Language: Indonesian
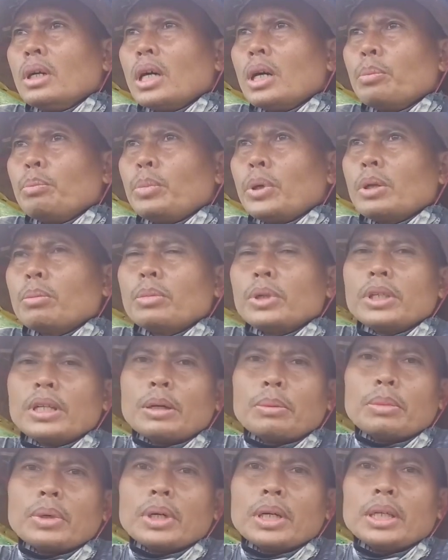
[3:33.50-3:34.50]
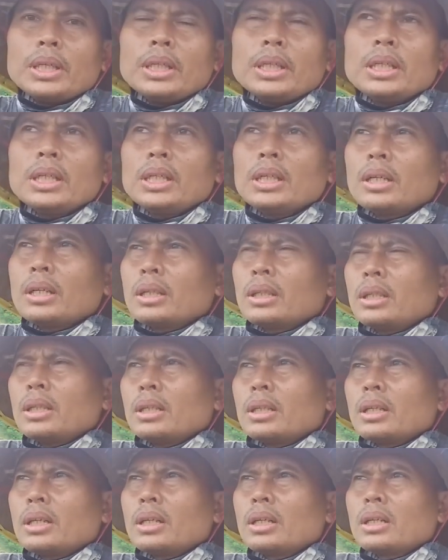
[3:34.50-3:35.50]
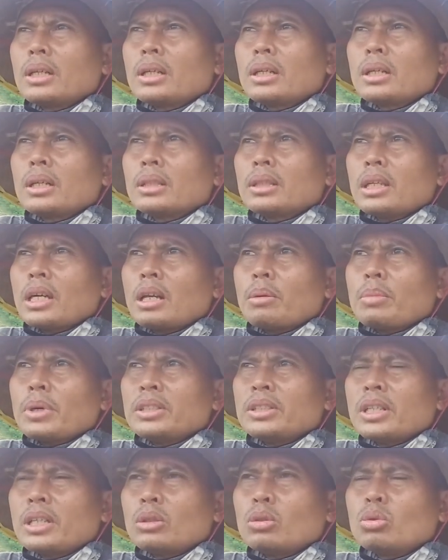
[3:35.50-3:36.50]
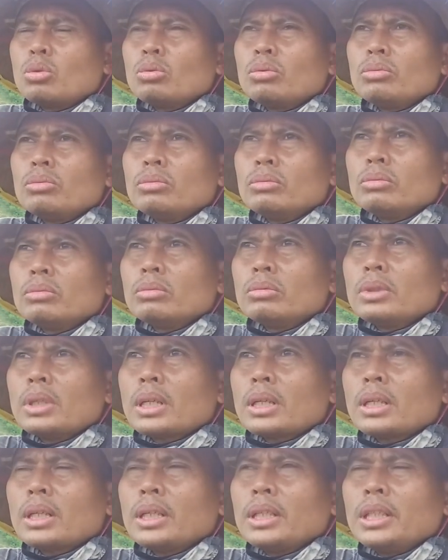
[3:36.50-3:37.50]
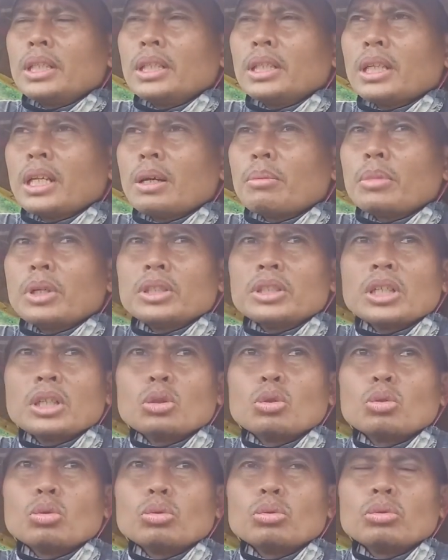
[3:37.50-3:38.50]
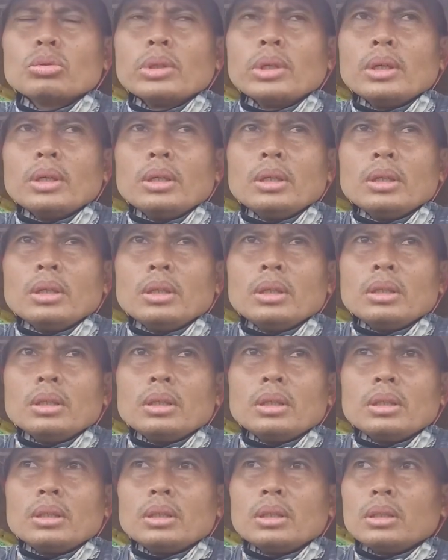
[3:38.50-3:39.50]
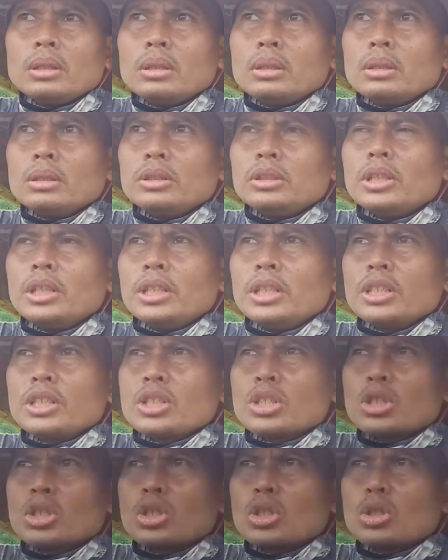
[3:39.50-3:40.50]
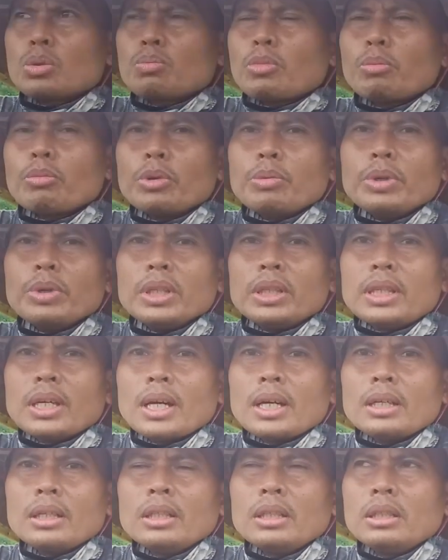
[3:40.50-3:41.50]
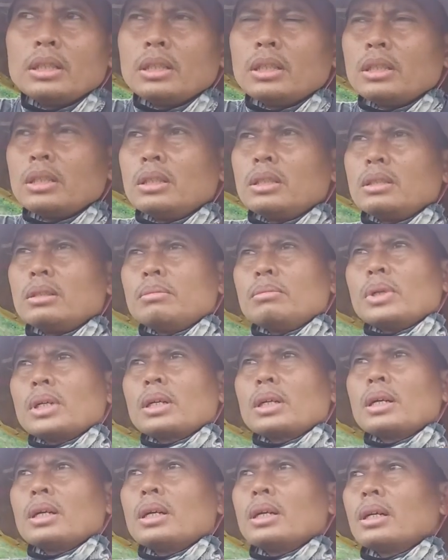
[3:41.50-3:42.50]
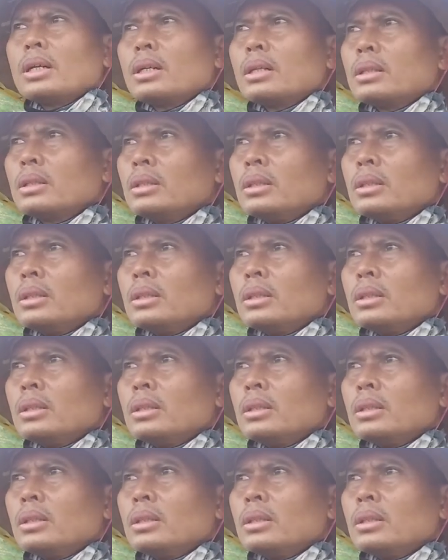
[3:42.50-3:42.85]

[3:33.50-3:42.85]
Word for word: hampir menyamai kira-kira tanaman jagung karena ini tanaman jagung jenis pembibitan maka